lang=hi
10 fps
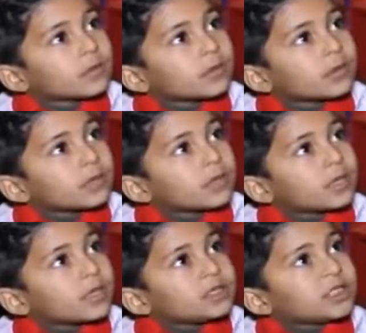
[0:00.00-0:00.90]
किताबें
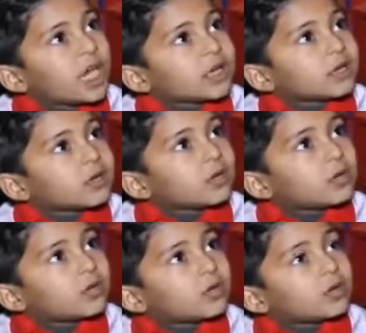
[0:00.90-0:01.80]
कितनी हैं चार
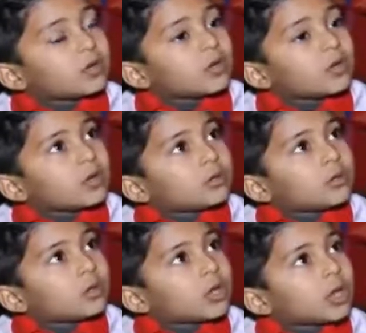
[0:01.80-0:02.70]

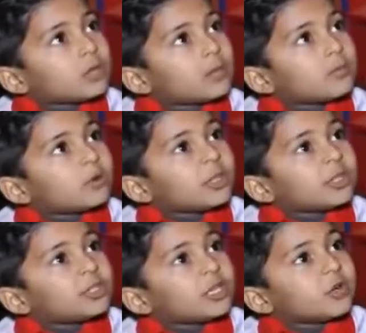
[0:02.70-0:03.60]
तोरे जबूर
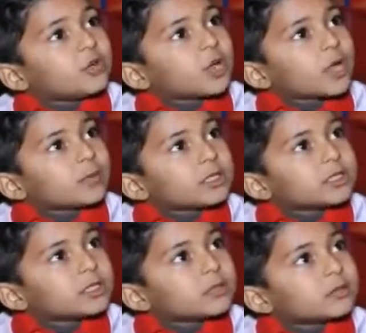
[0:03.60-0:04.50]
इंजील कुरान में